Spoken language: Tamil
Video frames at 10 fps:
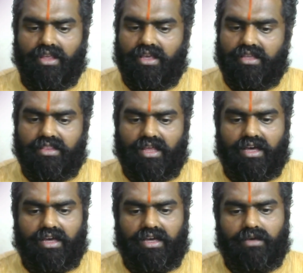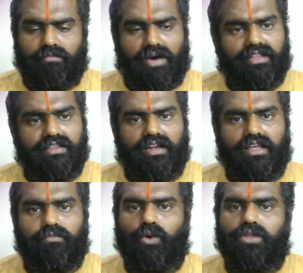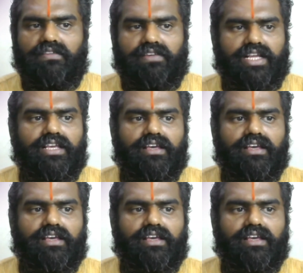இந்த மாதத்தினை பொறுத்தவரை